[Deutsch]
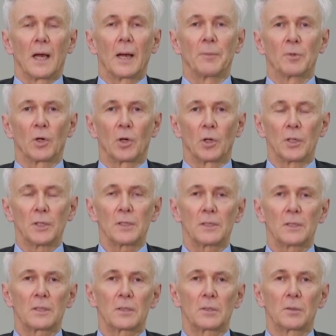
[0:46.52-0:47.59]
Am
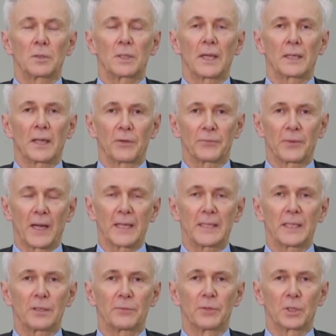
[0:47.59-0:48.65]
Kreuz und an
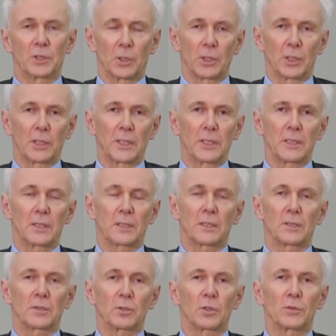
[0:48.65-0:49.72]
Karfreitag wird deutlich,
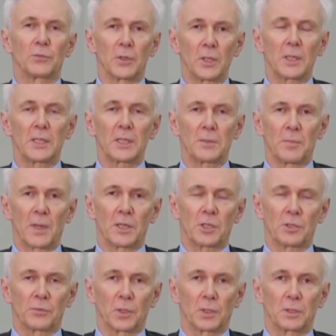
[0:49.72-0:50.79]
dass Gott wirklich
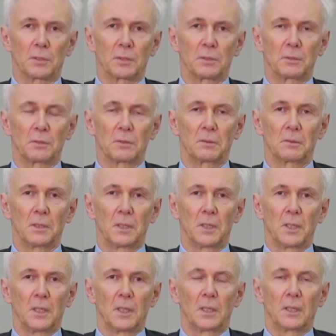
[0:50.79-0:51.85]
Mensch wird.
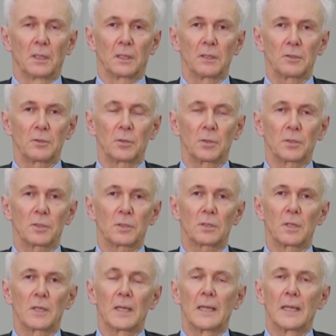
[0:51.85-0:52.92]

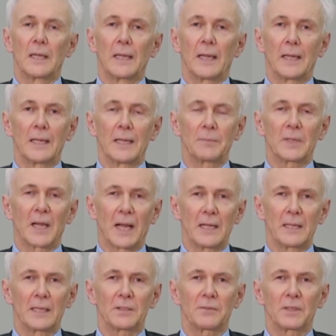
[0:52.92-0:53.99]
Christus erlebt all
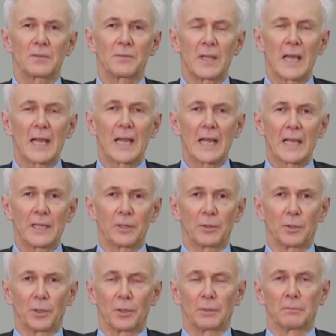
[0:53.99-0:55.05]
das, was wir erleiden
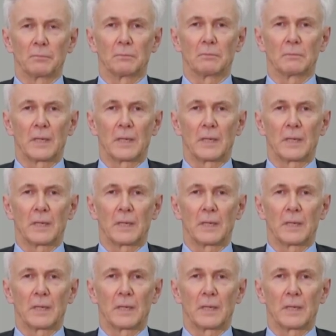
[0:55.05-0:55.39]
können.